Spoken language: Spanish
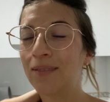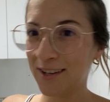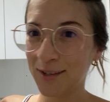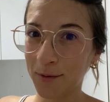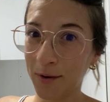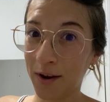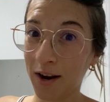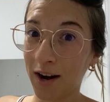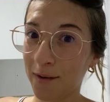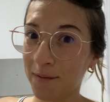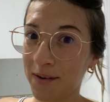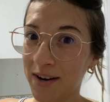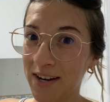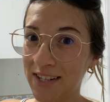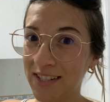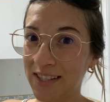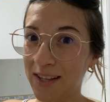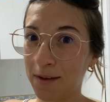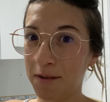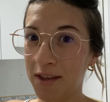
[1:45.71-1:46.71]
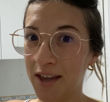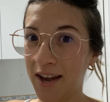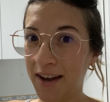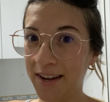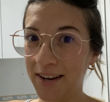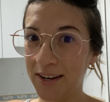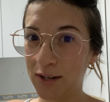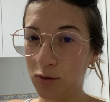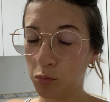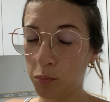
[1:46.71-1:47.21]
Pero voy a grabar este
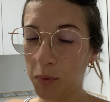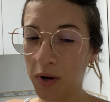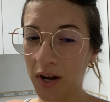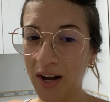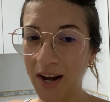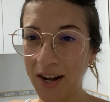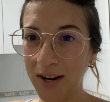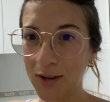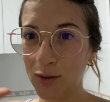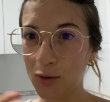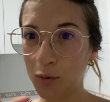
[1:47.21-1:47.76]
viaje súper largo,